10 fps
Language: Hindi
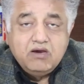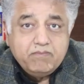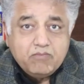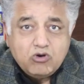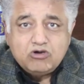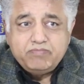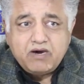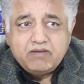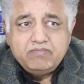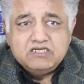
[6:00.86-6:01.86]
मुल्क
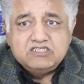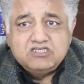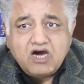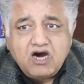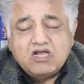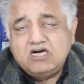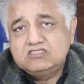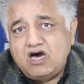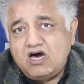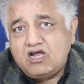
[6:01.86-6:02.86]
भर में
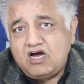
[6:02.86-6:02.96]
4000